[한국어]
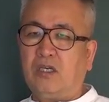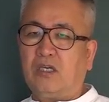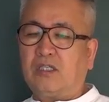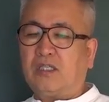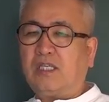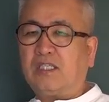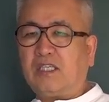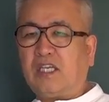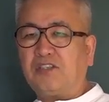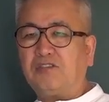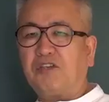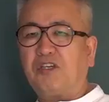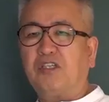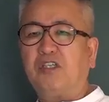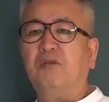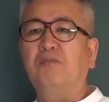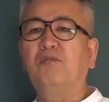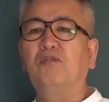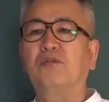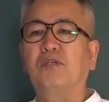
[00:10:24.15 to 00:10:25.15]
내 사실
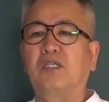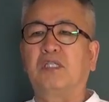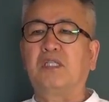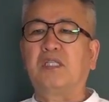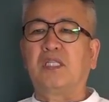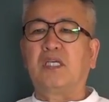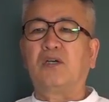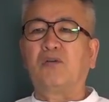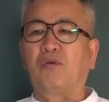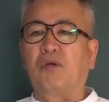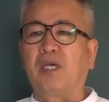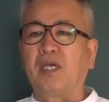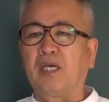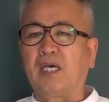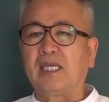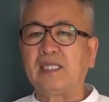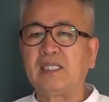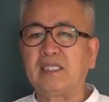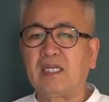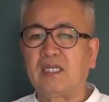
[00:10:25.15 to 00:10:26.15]
을목이 있다고
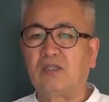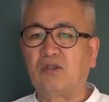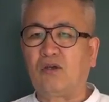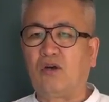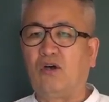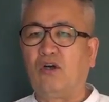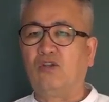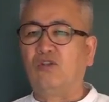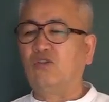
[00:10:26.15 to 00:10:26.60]
하더라도